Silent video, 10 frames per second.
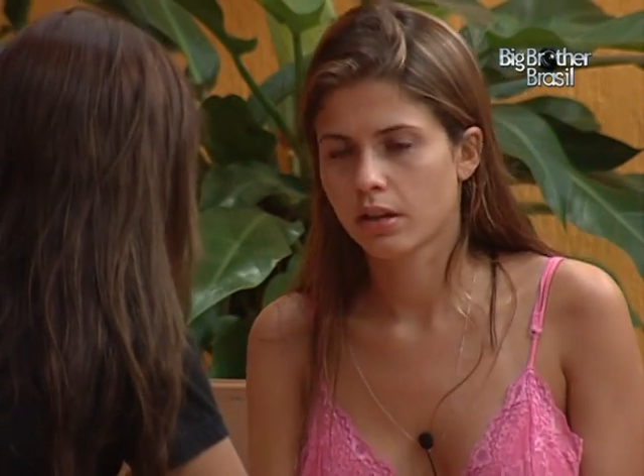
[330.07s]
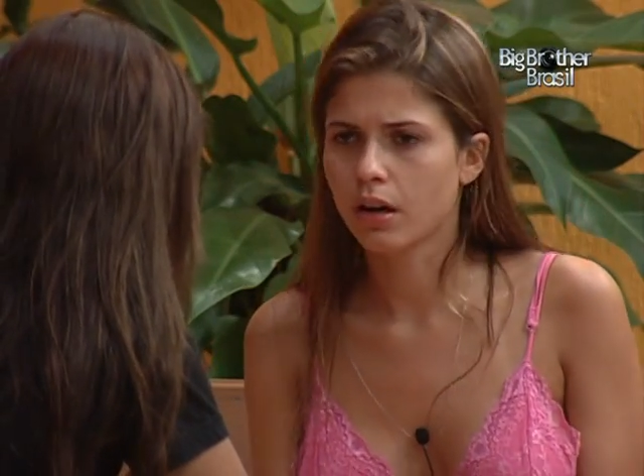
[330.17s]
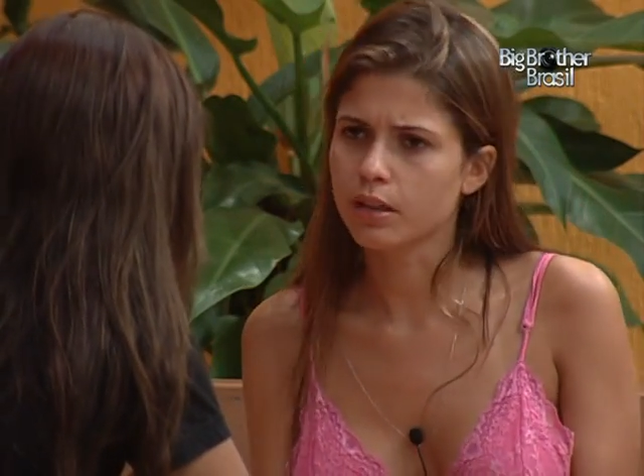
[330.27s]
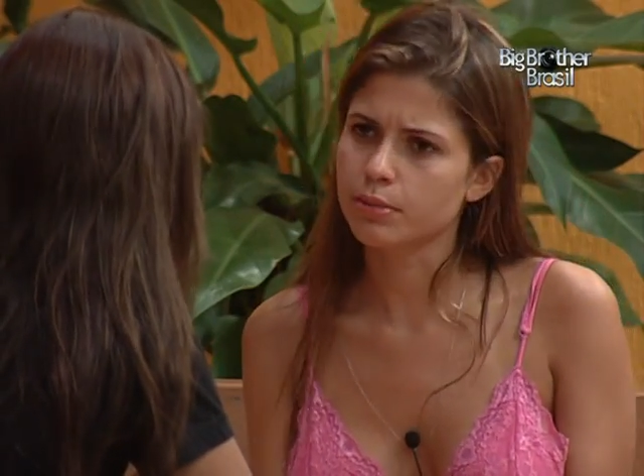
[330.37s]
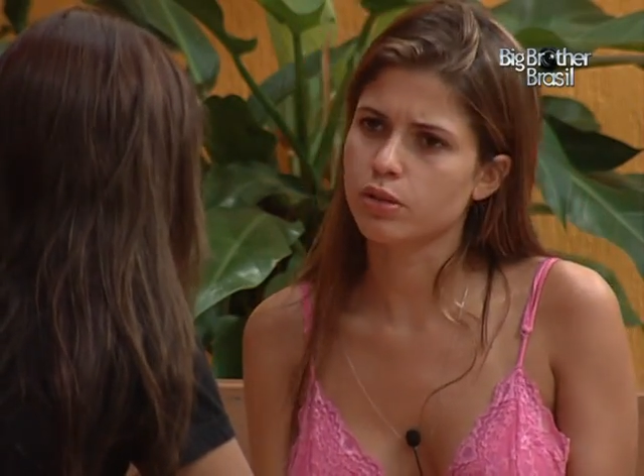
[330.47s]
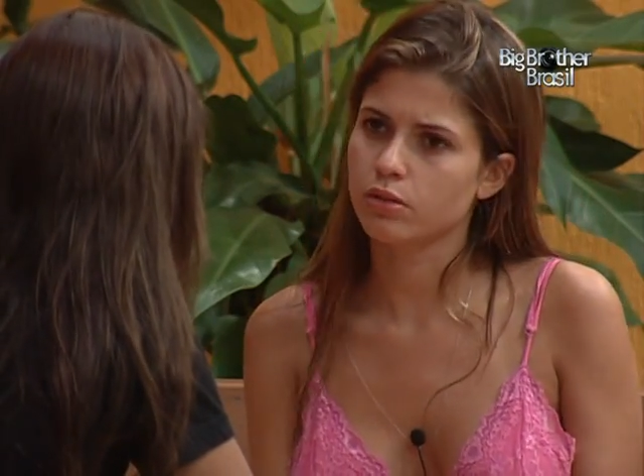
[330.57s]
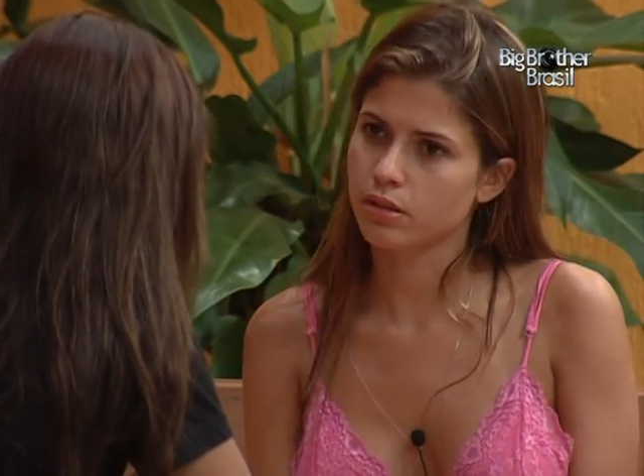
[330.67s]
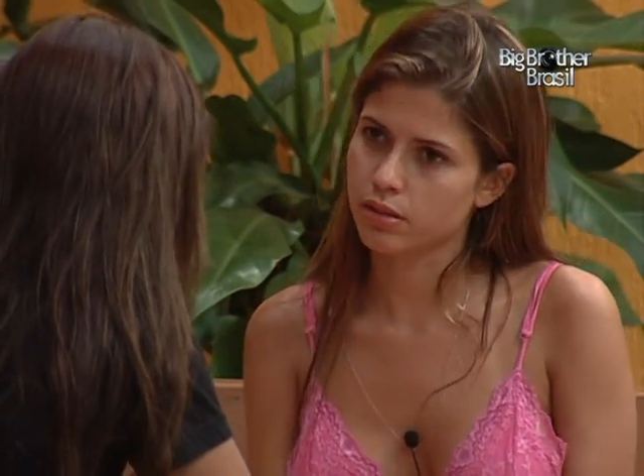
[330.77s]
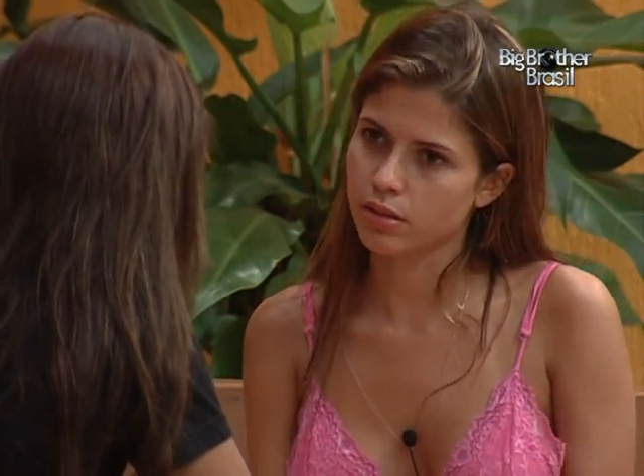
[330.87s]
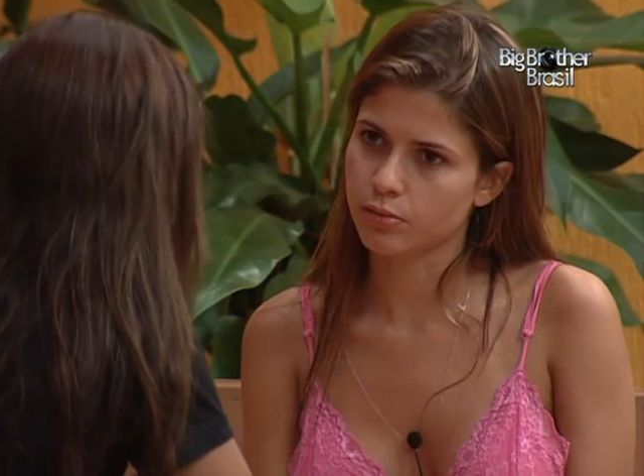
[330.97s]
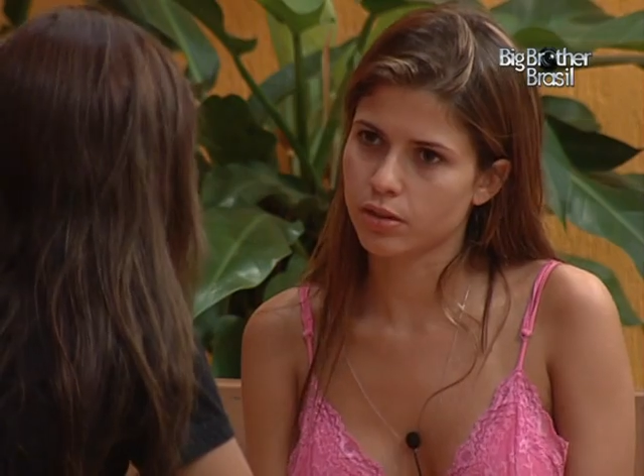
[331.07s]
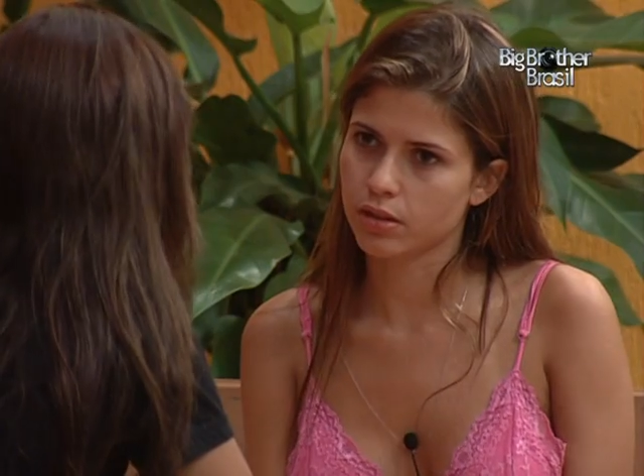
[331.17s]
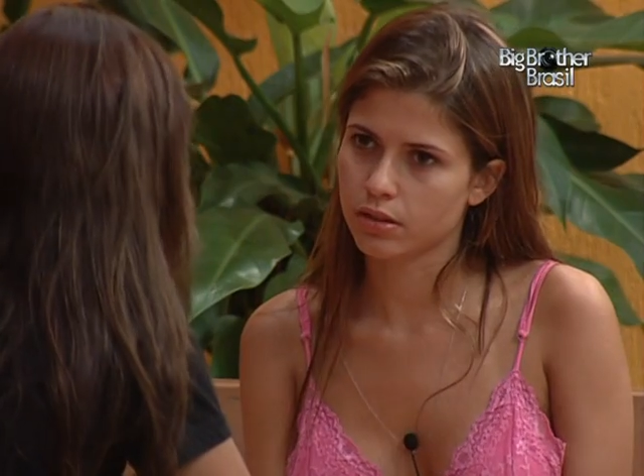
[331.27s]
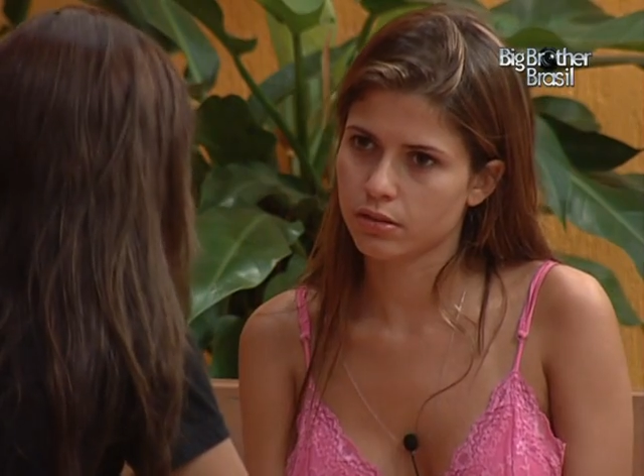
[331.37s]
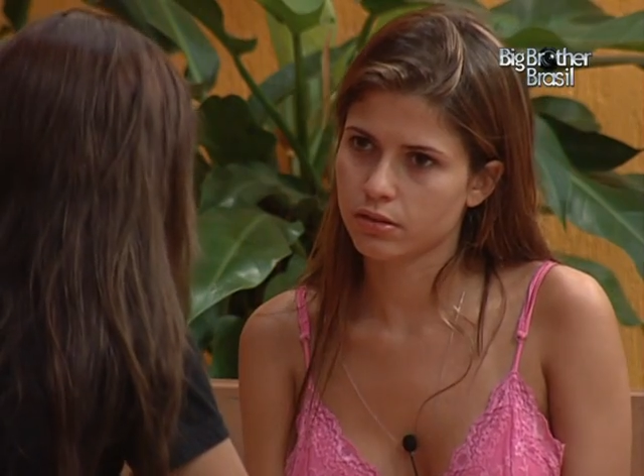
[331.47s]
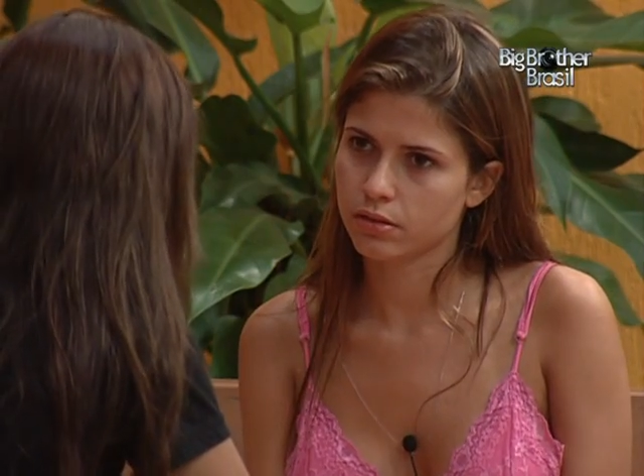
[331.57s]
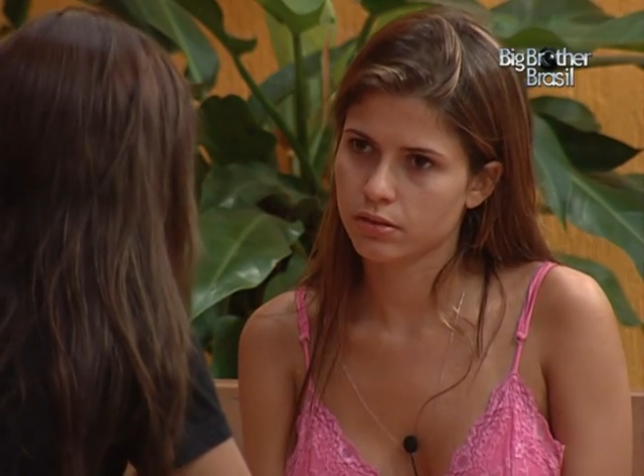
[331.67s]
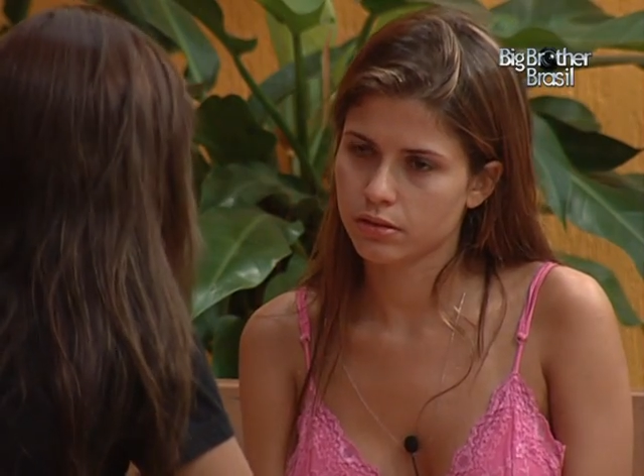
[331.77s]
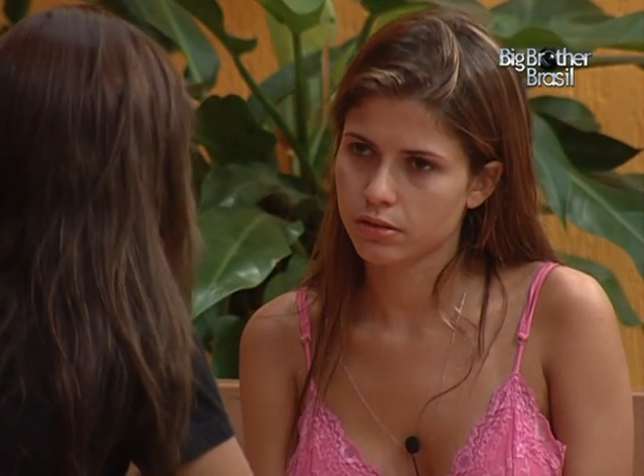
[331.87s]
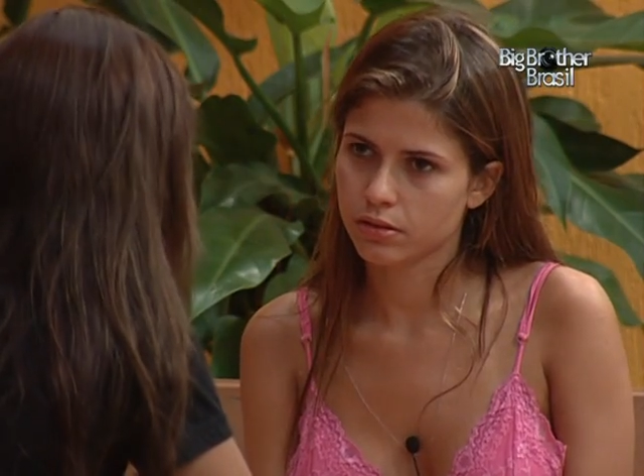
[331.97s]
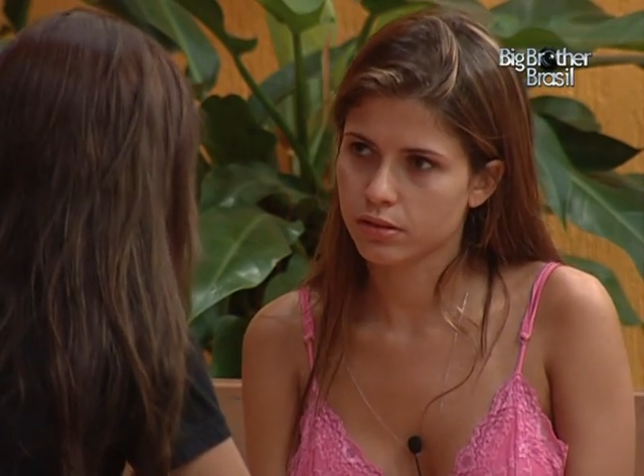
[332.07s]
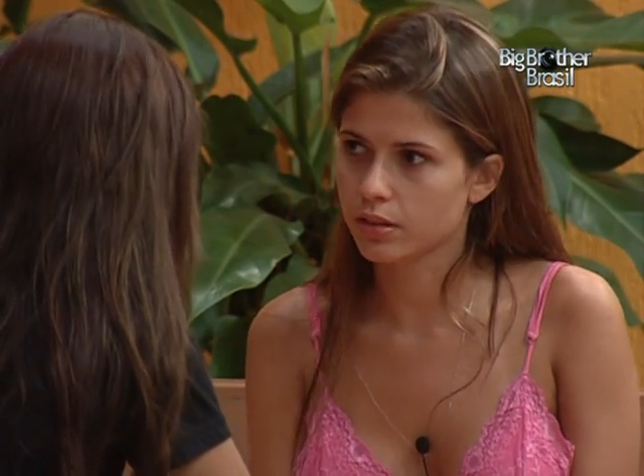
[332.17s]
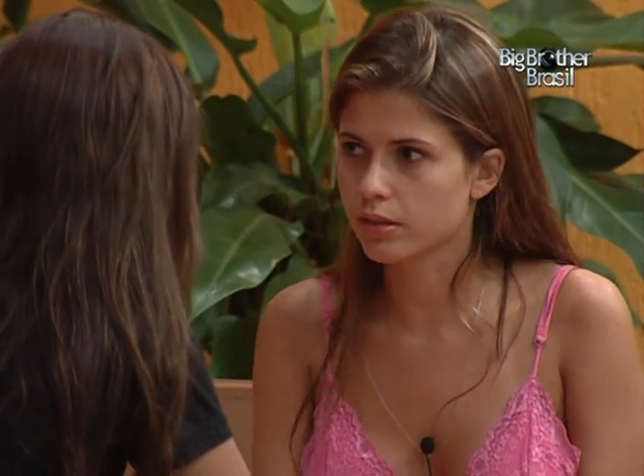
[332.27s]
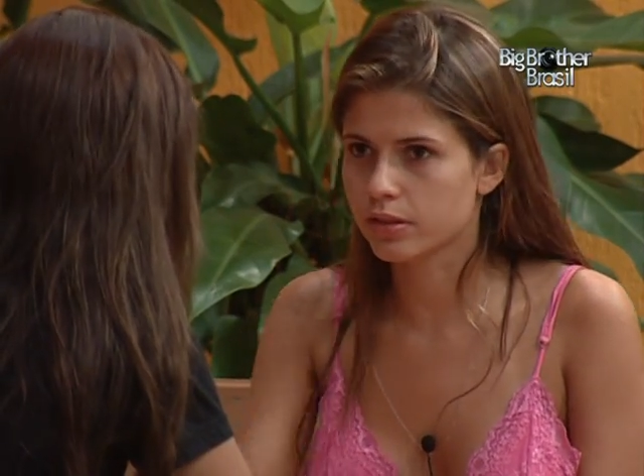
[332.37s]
Olha a minha situação, morango. Então,